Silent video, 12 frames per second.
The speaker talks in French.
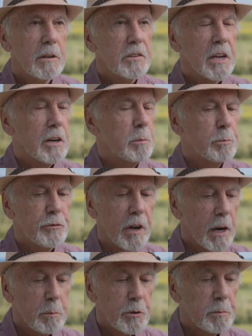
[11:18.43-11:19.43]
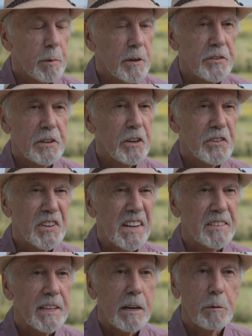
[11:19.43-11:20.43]
ça, aurait pu se passer il y a
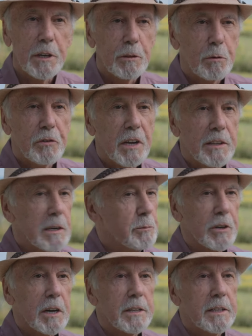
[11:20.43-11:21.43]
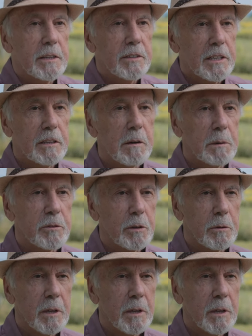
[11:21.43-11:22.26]
100 ans ou il y a 200 ans, puis ça aurait été exactement la même chose.